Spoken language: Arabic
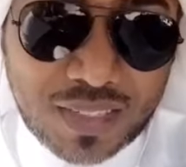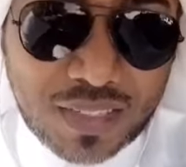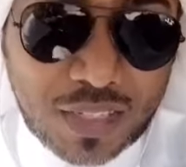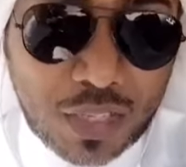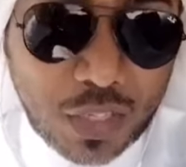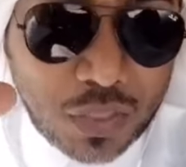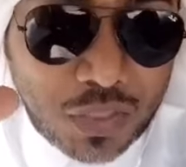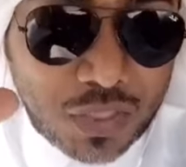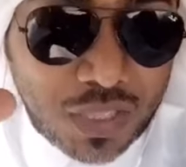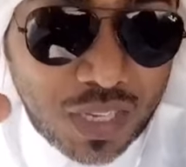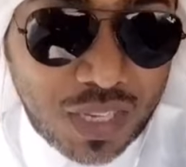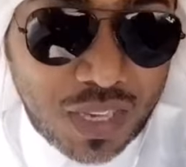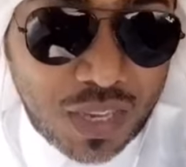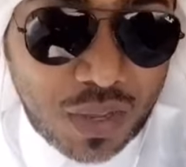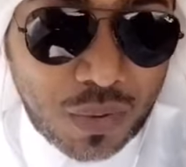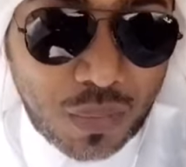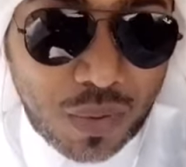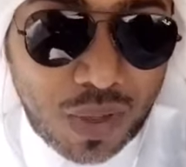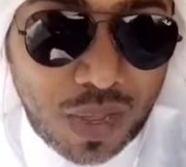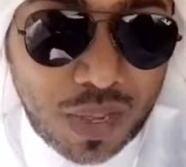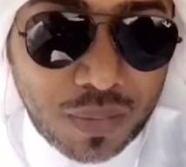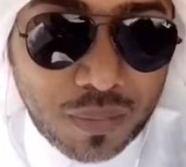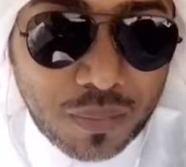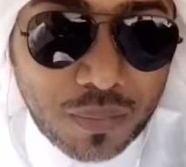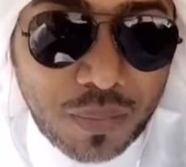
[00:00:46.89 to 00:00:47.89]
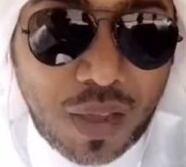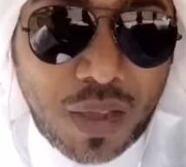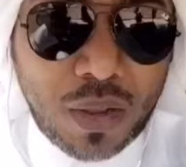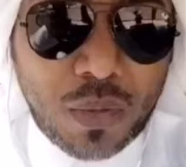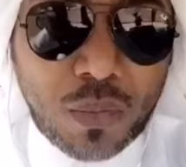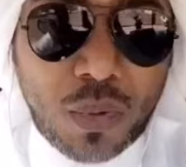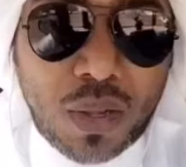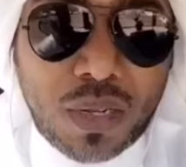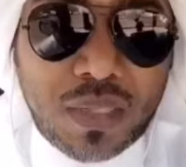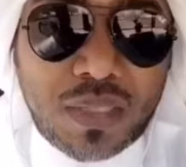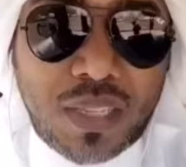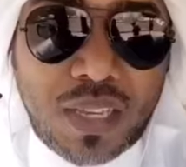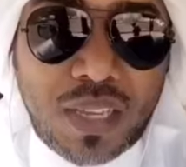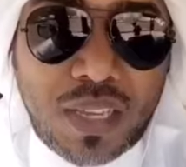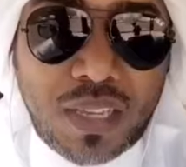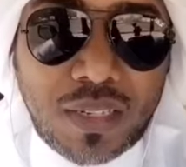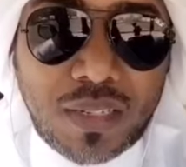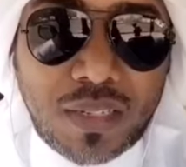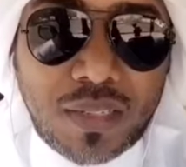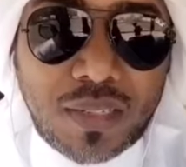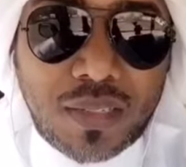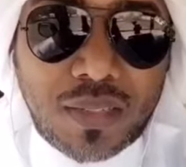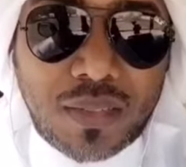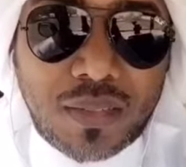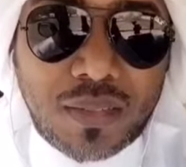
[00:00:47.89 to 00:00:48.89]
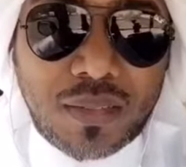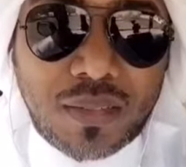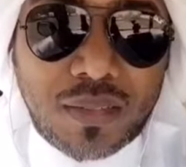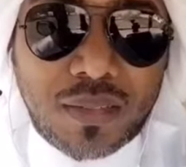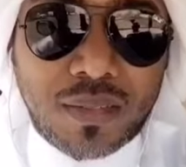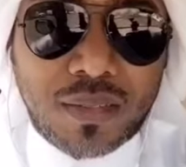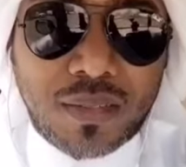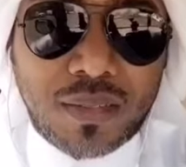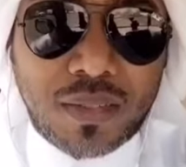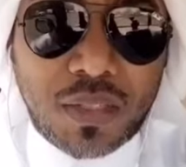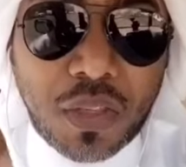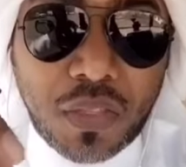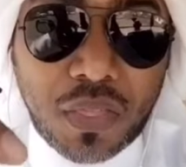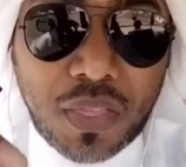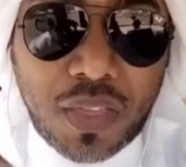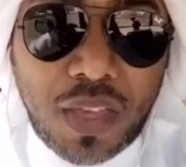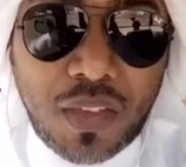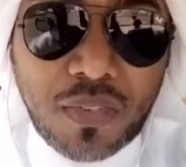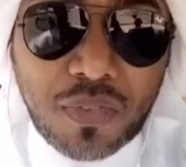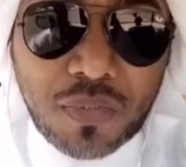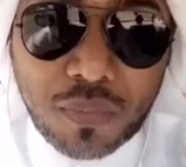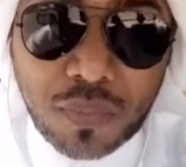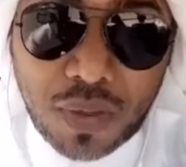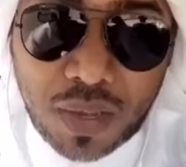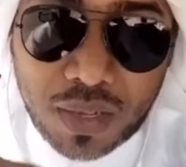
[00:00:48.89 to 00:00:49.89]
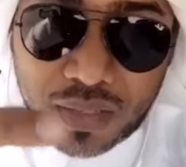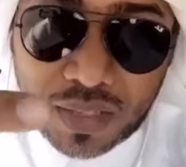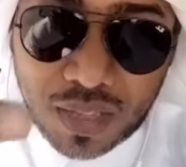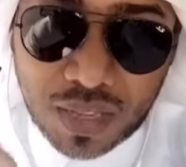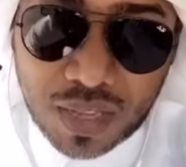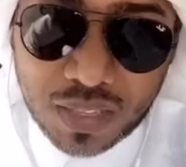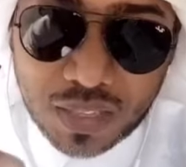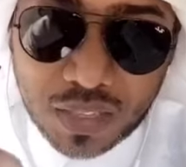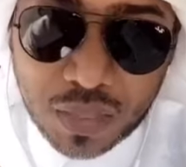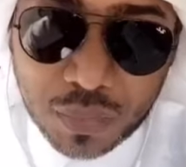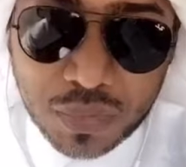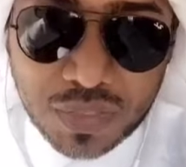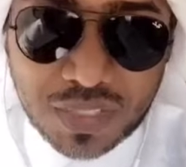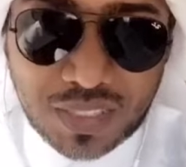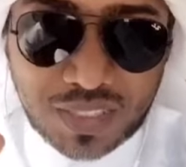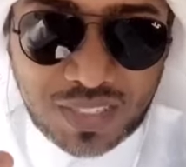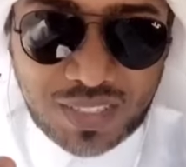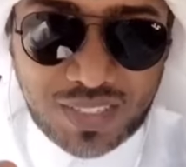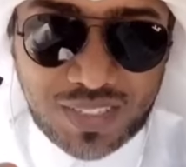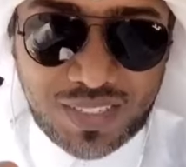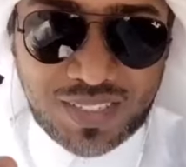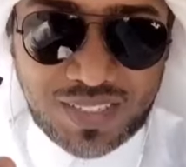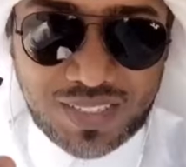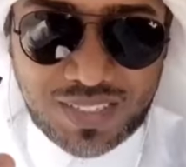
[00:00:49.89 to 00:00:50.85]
كل شيء يا إخوان مع الوالدين يضعف مع تقدم السن